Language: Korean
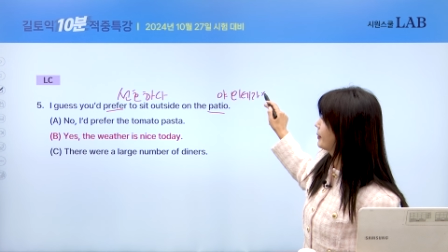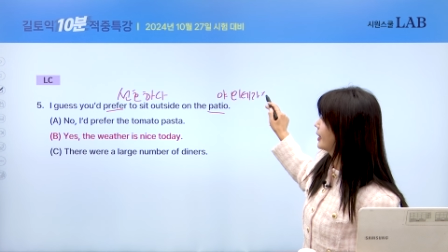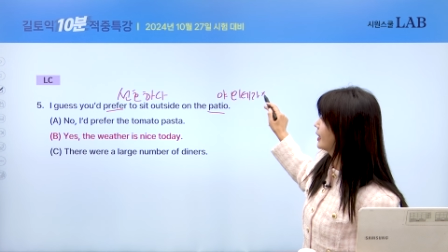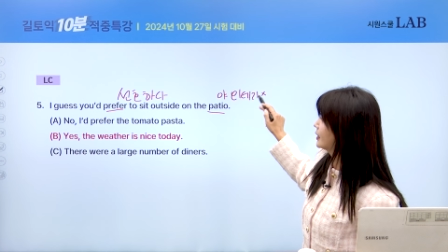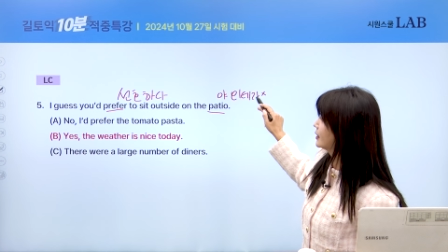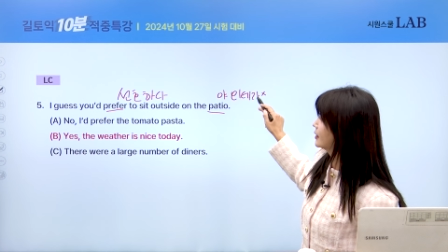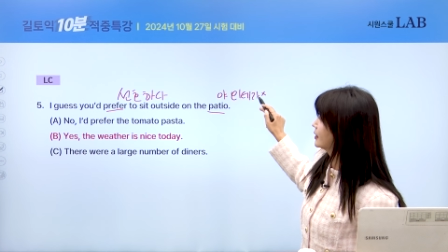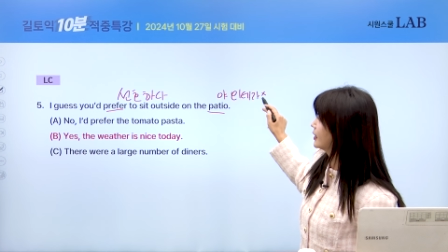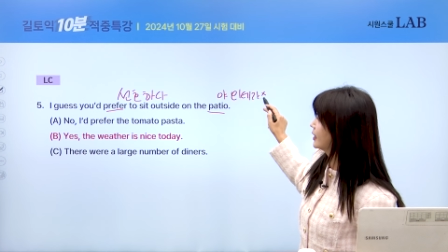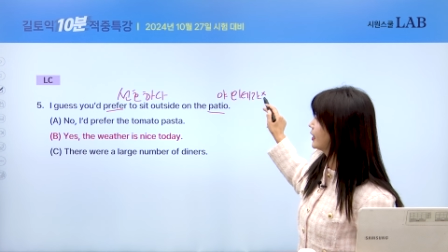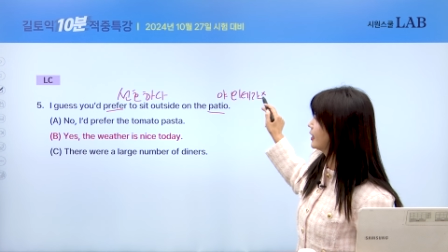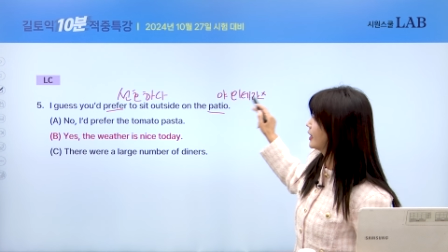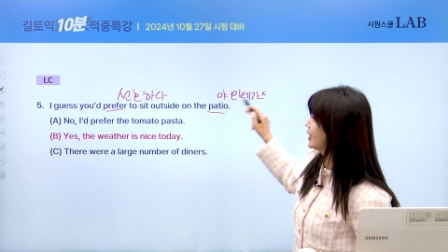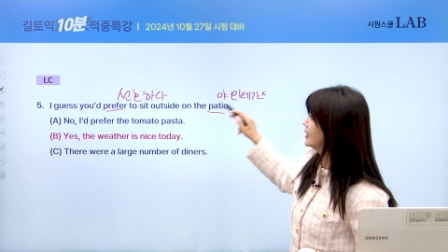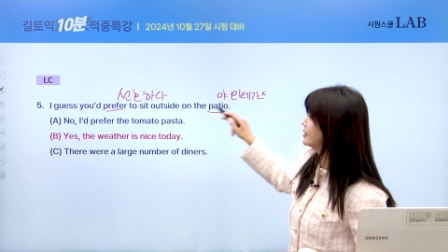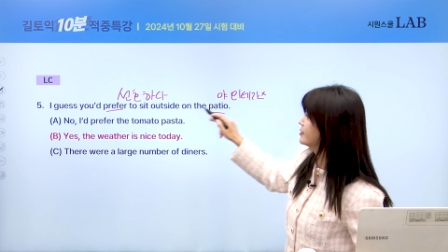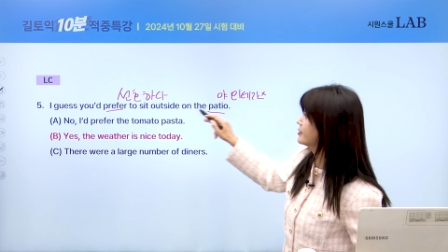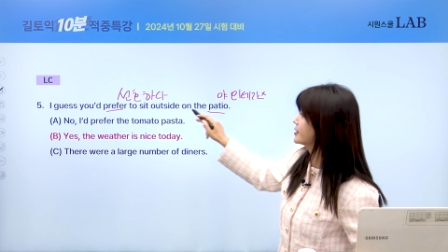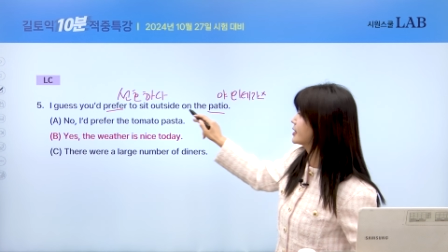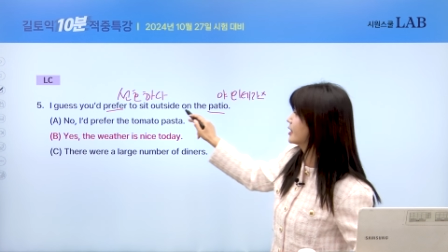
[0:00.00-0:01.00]
밖에
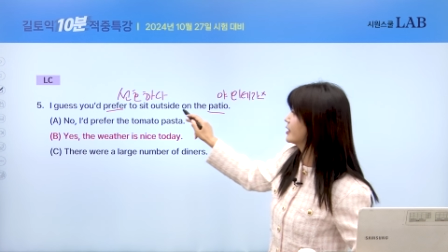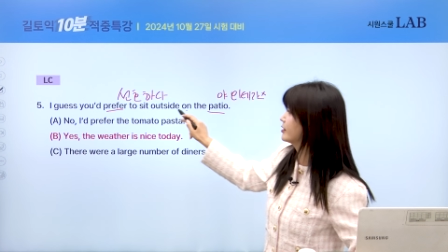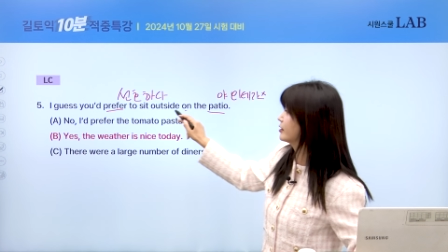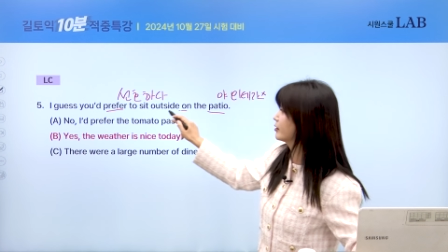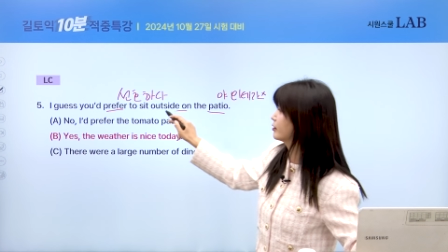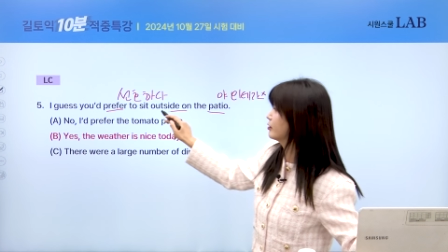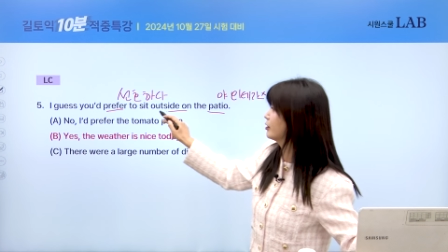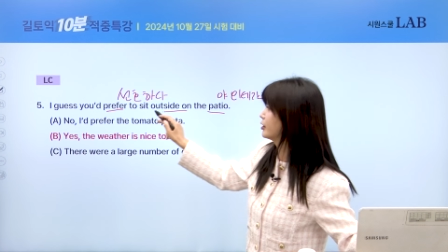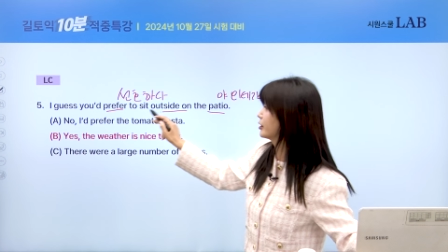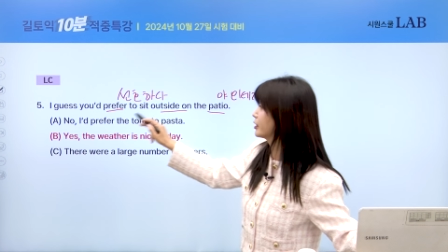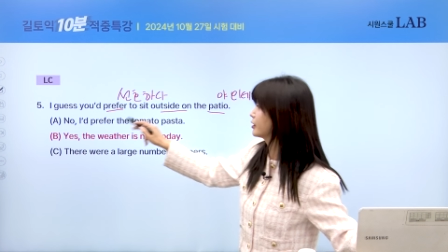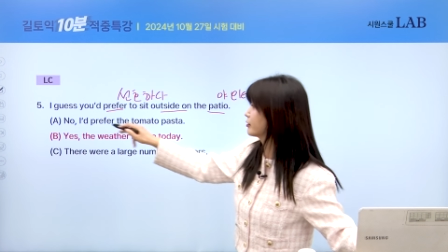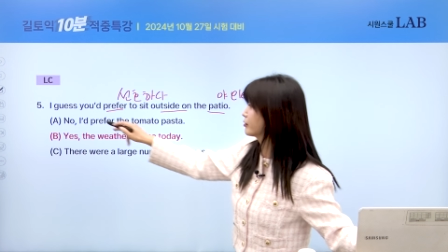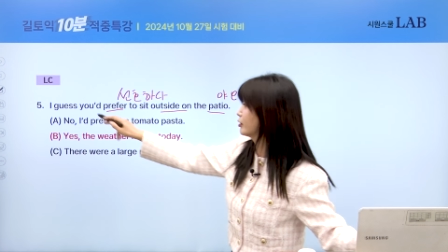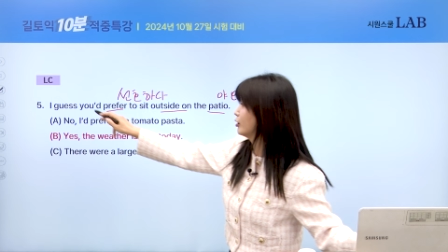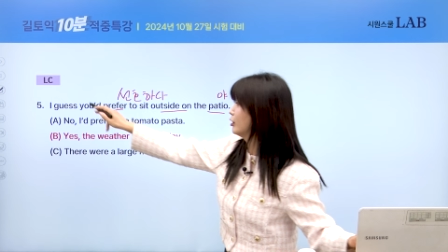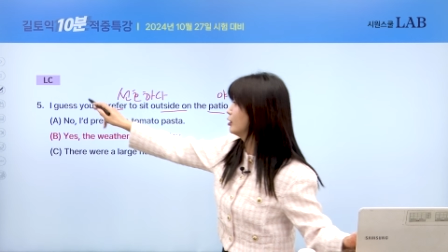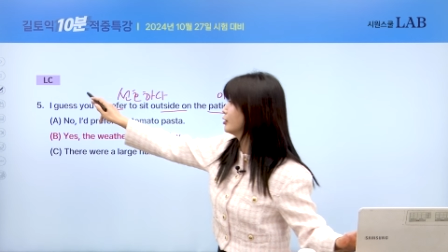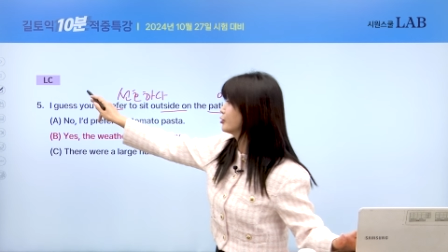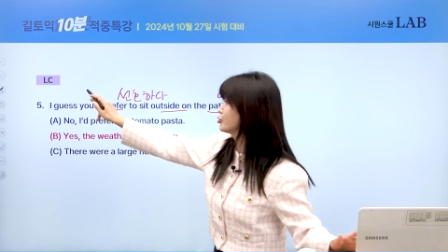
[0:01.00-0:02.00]
앉아 있는 거를
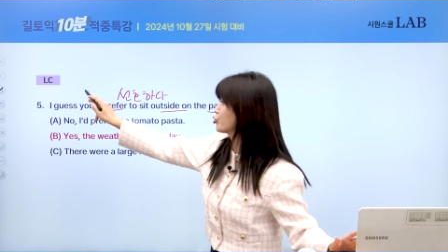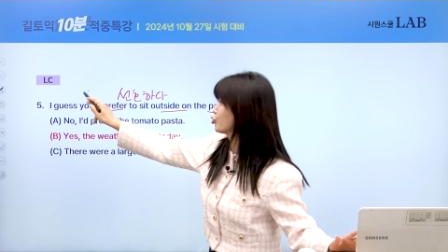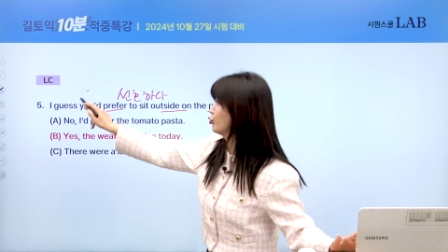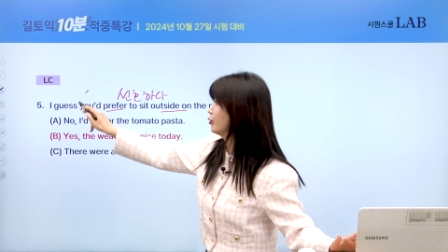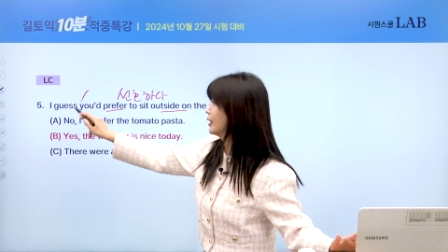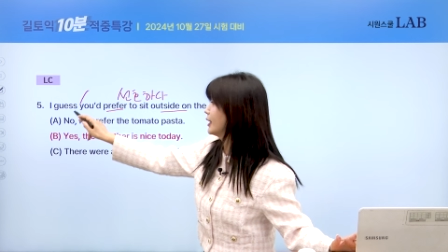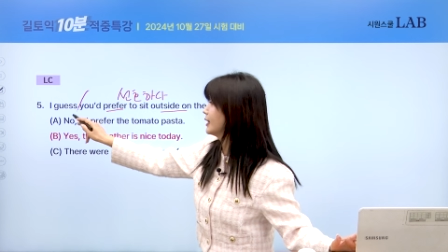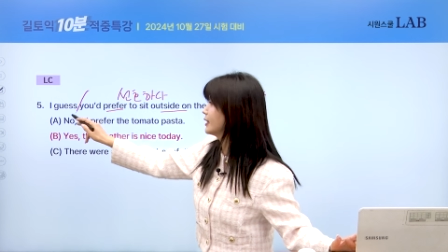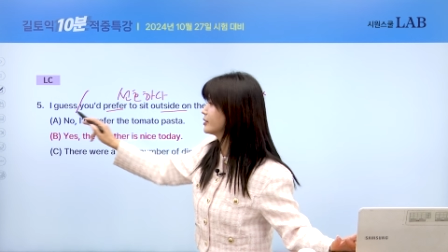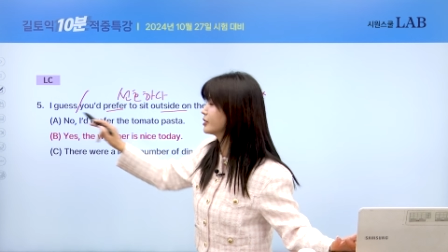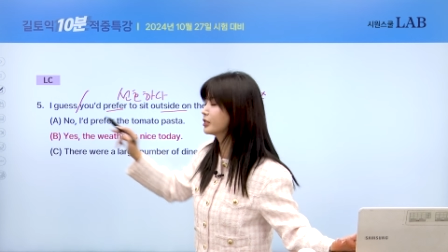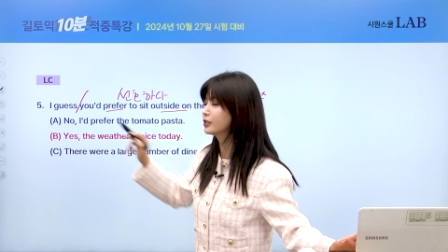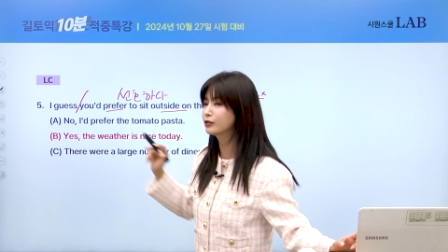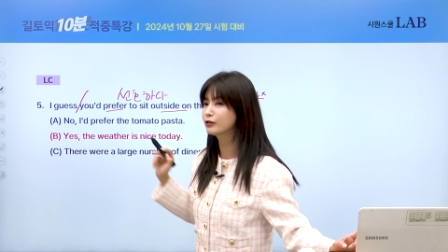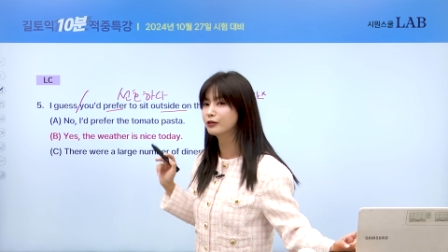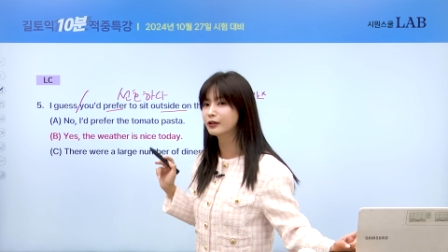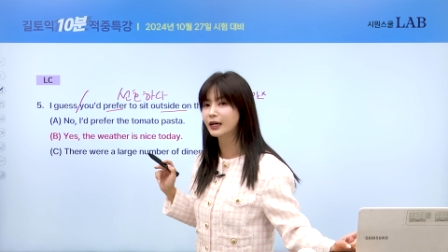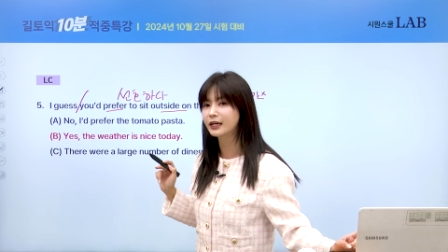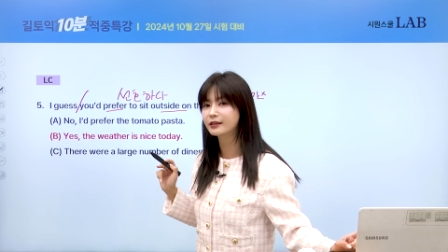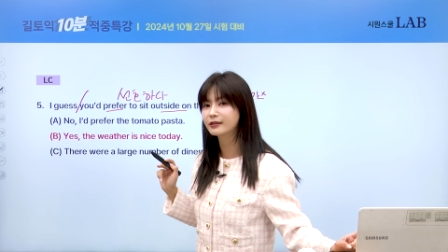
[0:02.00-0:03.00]
더 좋아하실
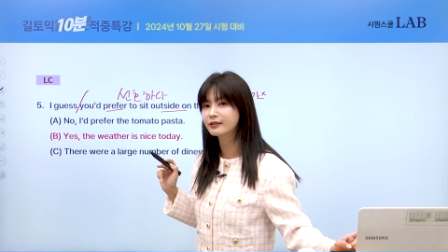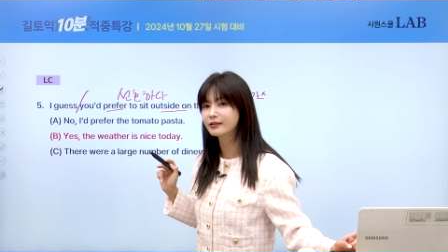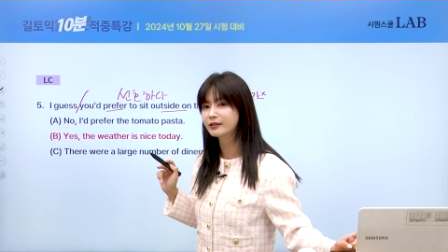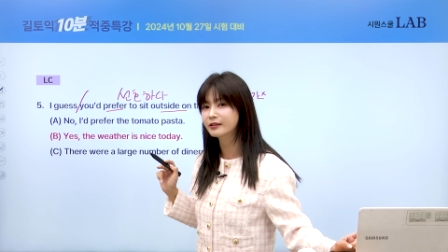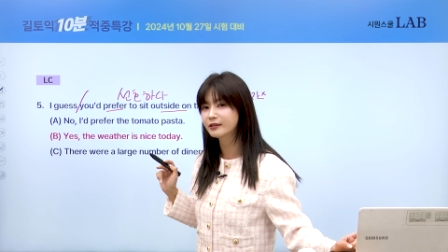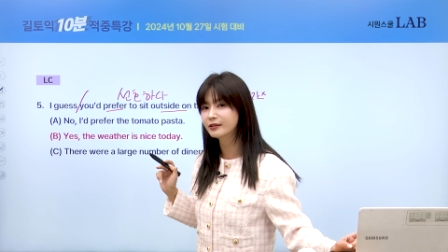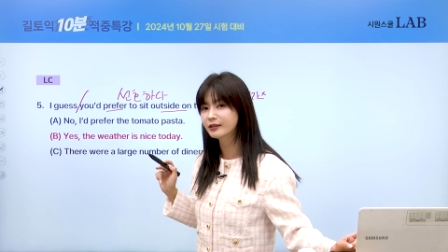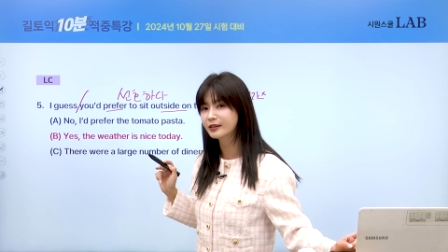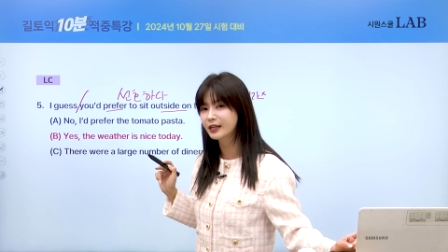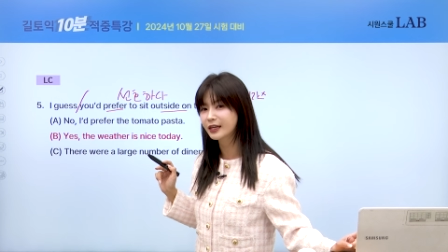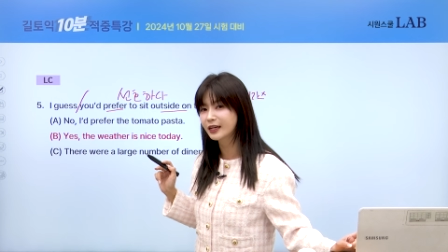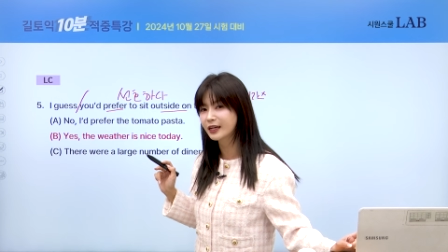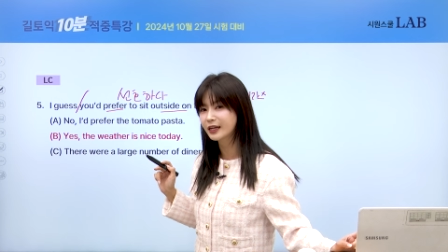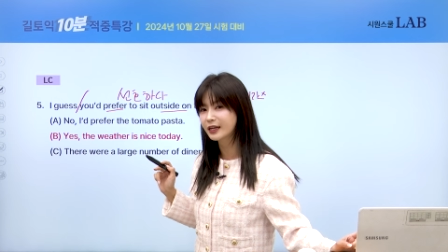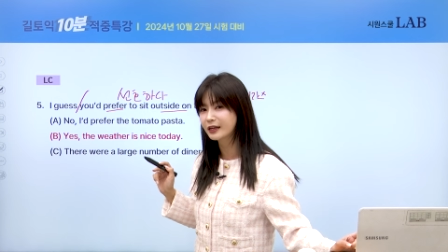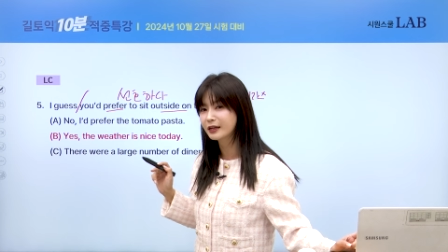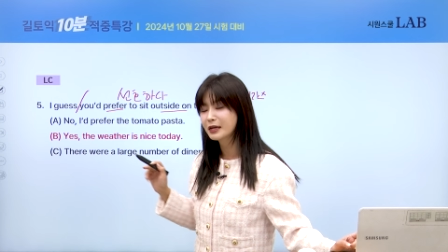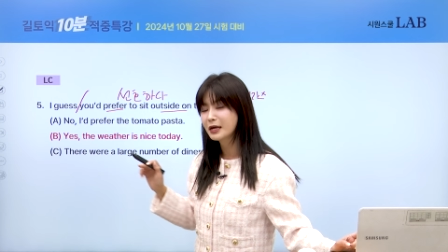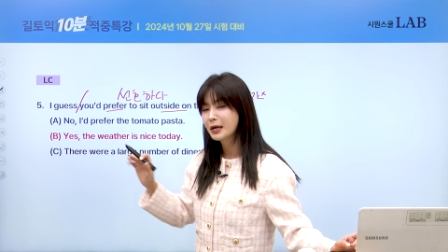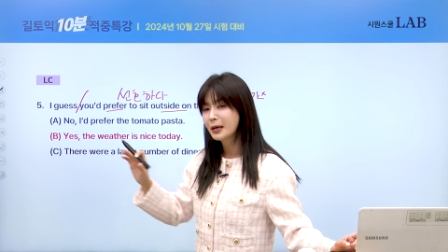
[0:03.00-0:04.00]
것
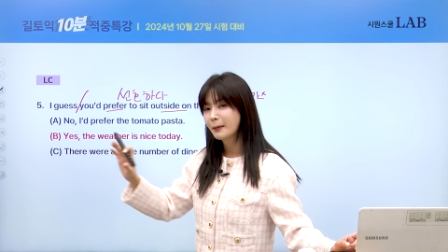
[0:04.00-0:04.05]
같은데